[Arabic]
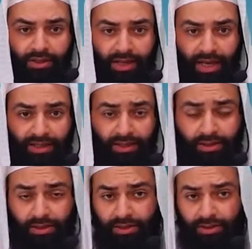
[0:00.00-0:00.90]

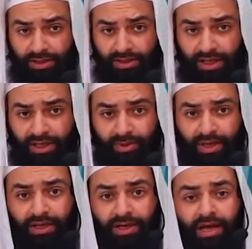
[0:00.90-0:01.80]
لكن نتكلم
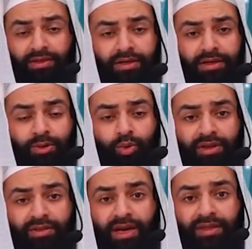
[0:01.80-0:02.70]
الآن أن هذه الأنواع
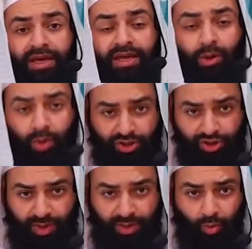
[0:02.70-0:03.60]
الثلاثة هي
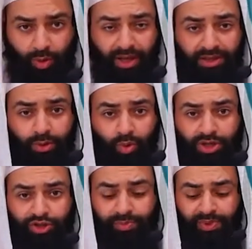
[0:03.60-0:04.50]
واجبة ومعنى
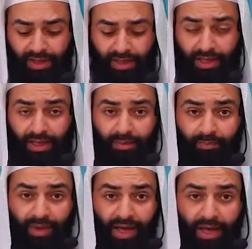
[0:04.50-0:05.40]
الواجب
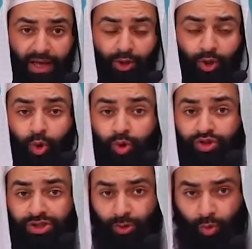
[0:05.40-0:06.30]
ما
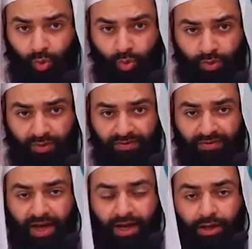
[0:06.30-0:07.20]
يؤجر
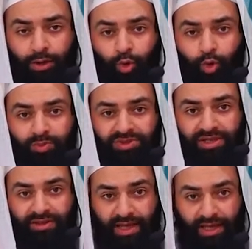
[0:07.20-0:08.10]
فاعله
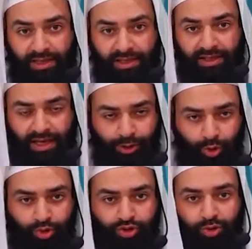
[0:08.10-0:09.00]
امتثالا يعني
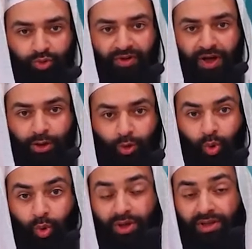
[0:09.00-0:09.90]
يؤجر
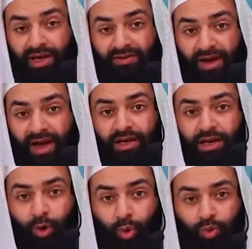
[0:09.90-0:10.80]
فاعله إذا
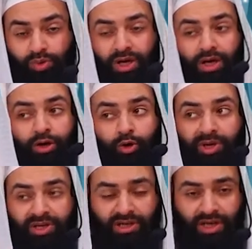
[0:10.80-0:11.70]
فعله
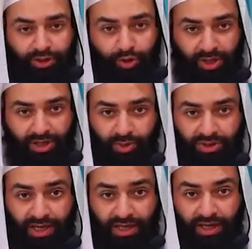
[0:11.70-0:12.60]
تقربا لله سبحانه
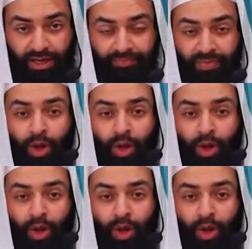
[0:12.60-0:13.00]
وتعالى